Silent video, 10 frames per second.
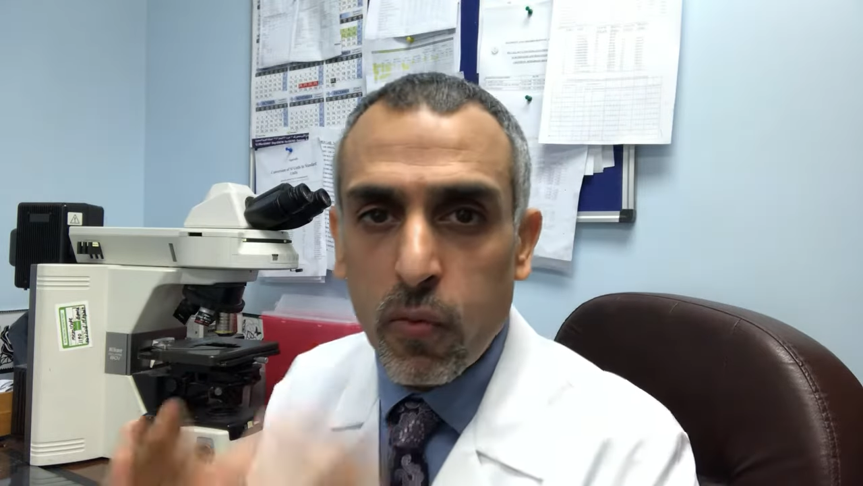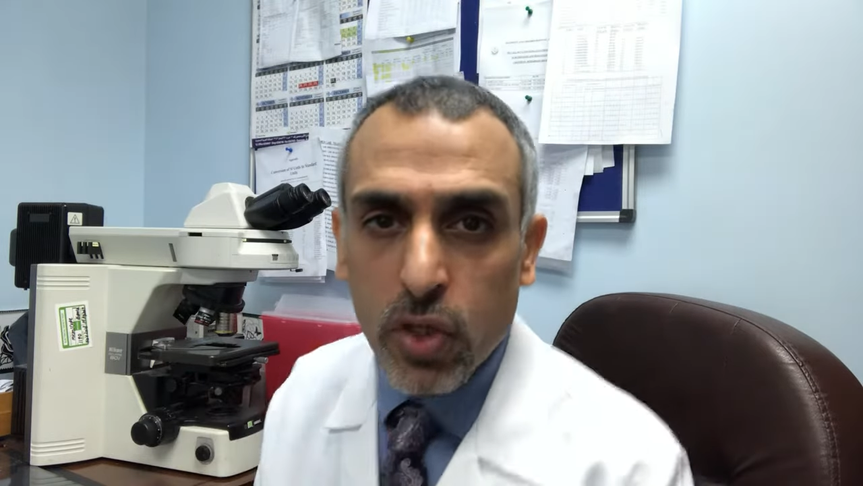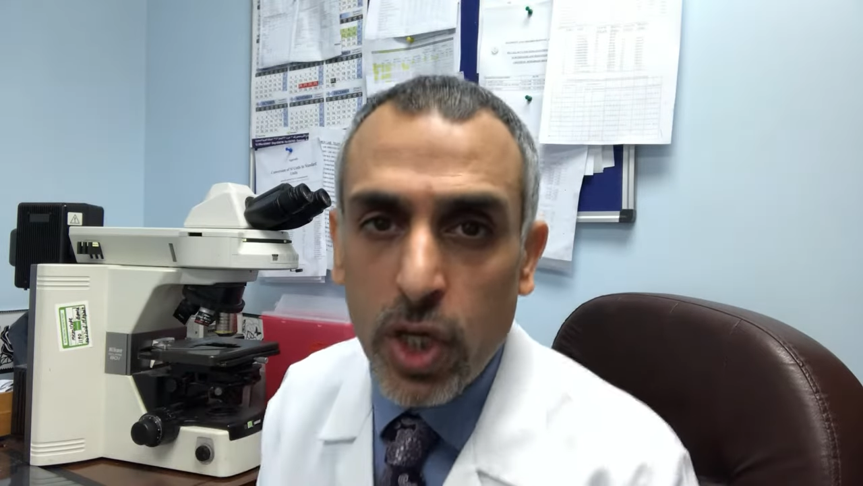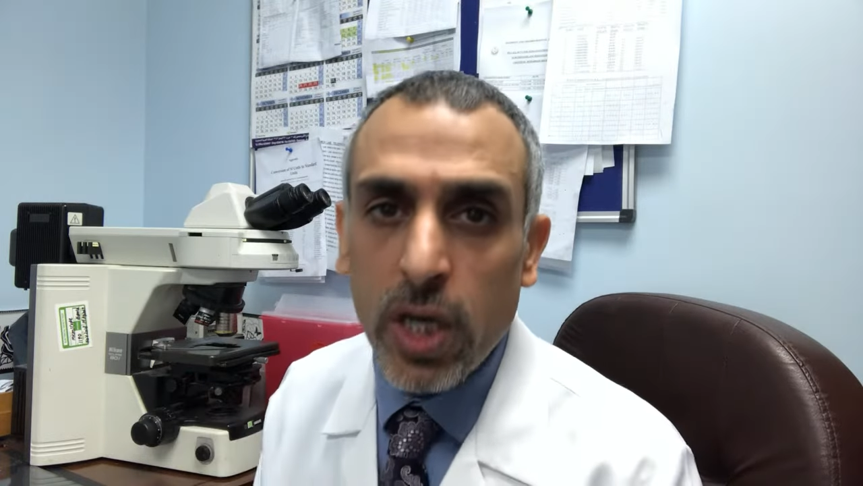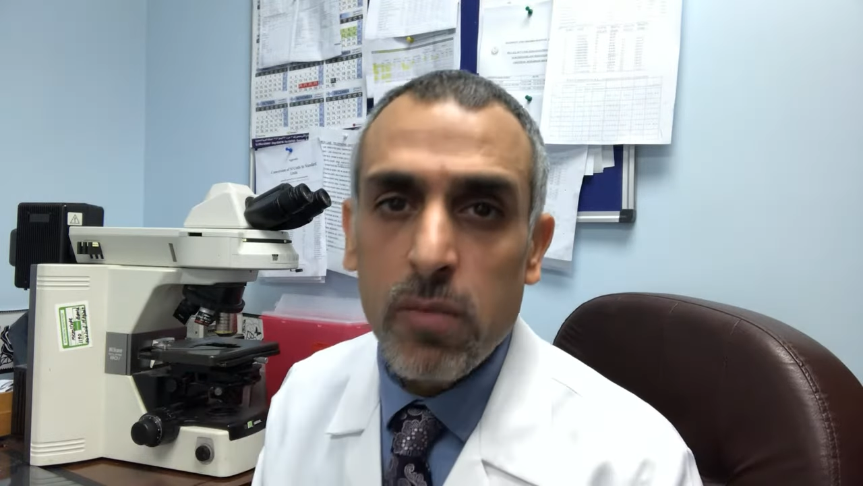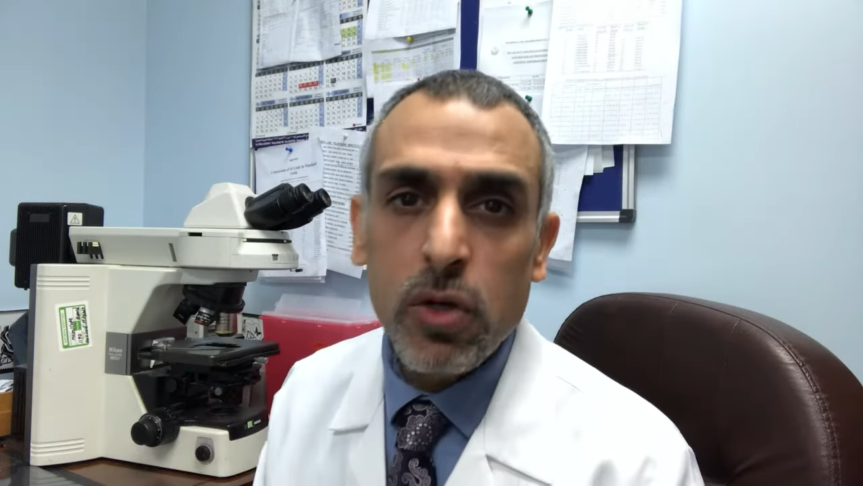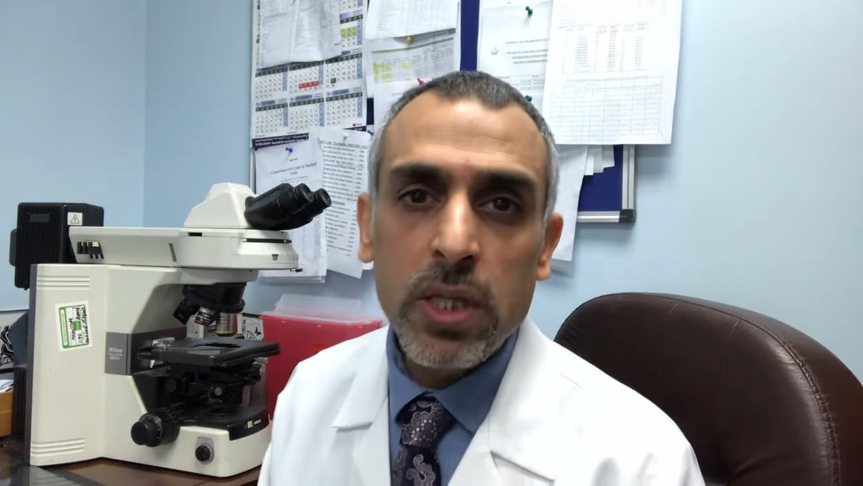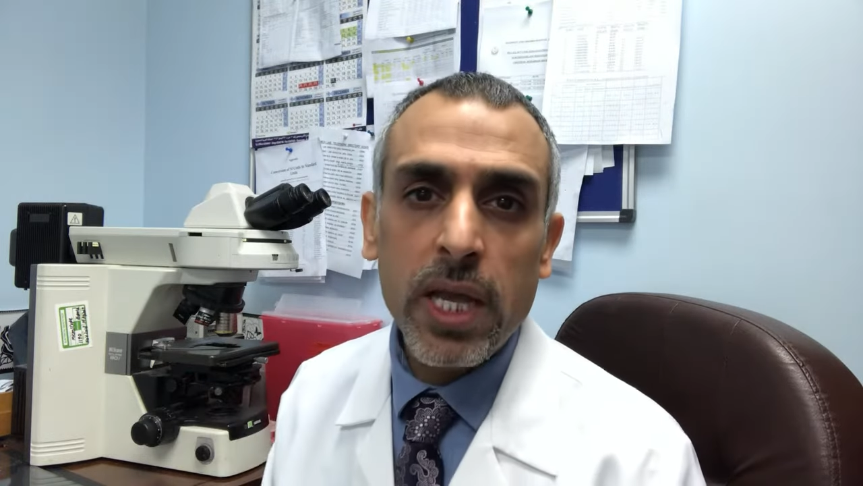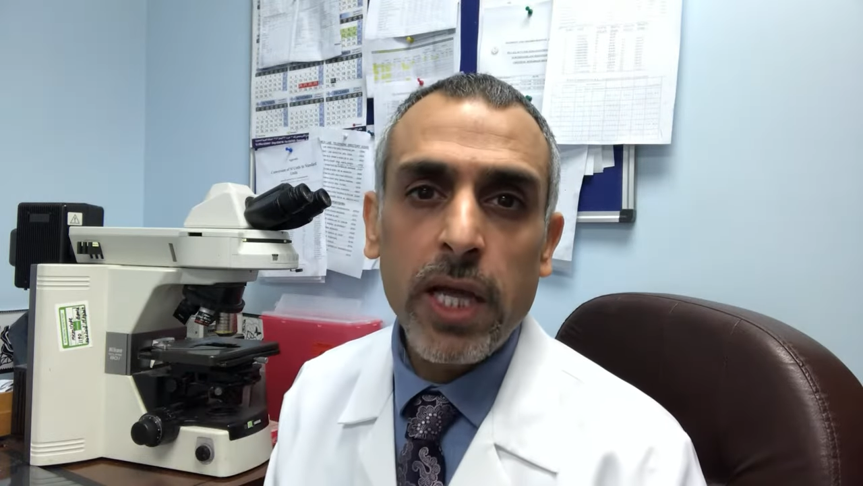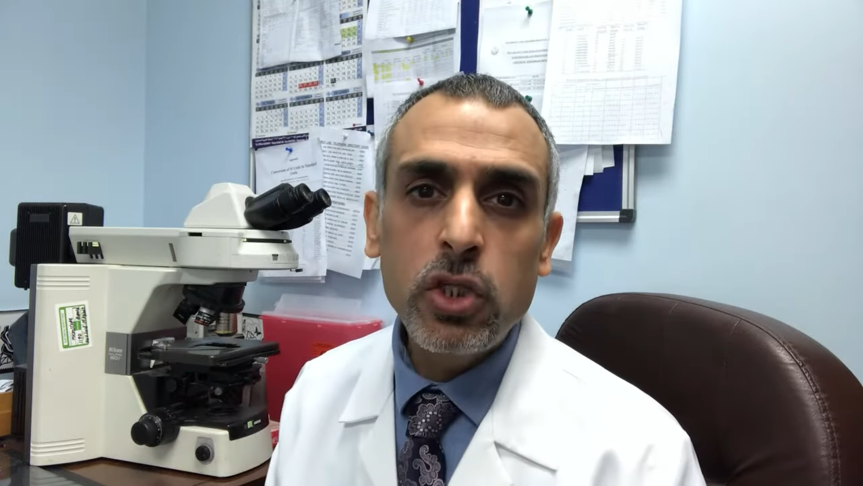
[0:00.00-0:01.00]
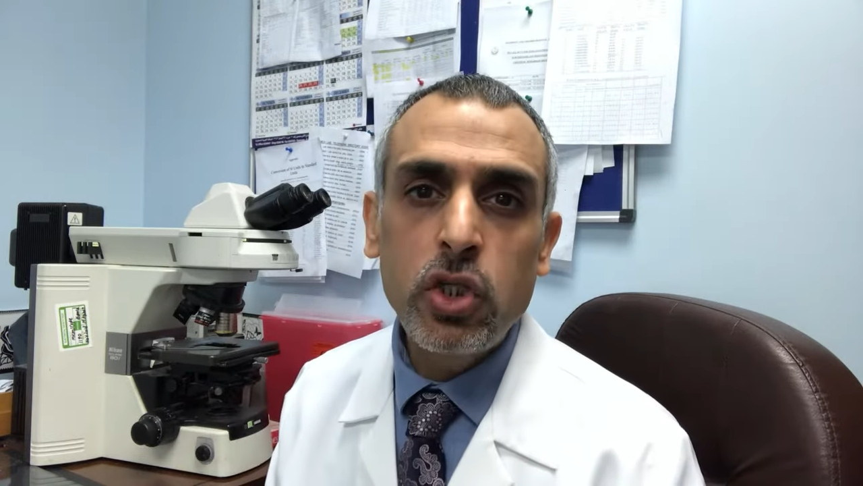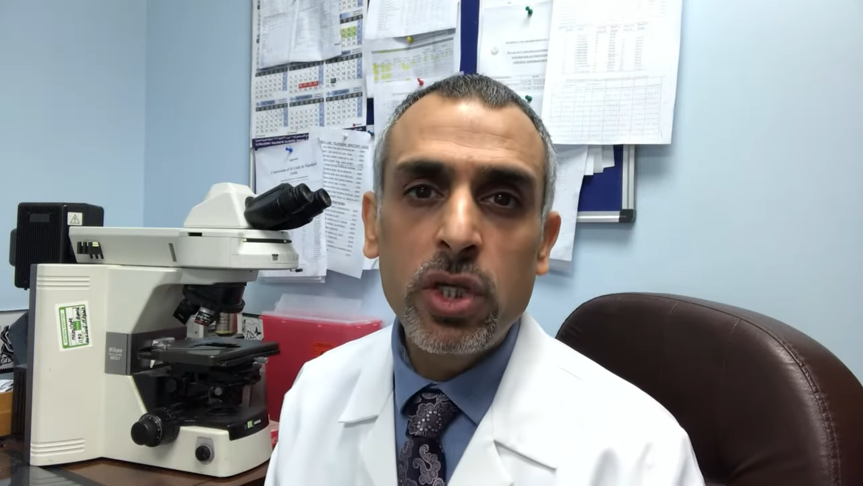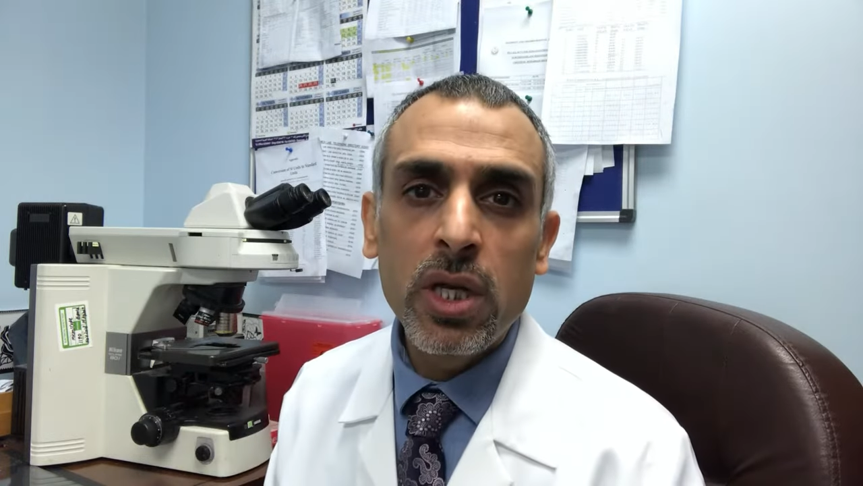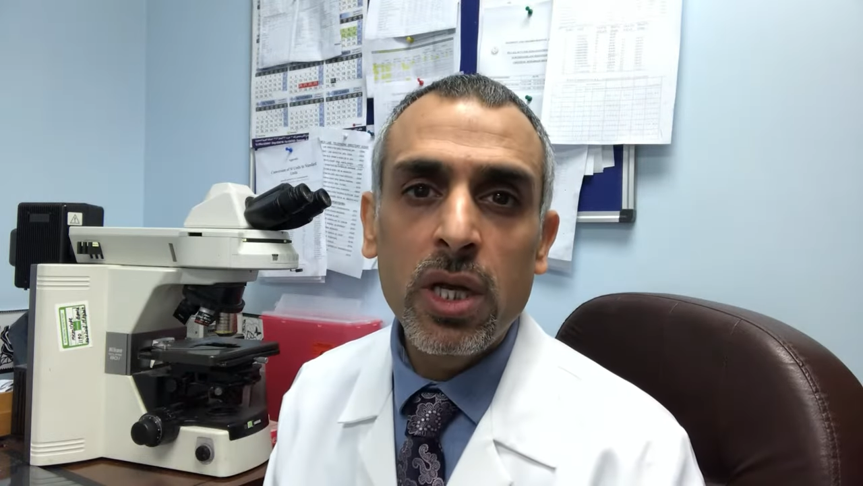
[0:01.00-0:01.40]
فتح المنتج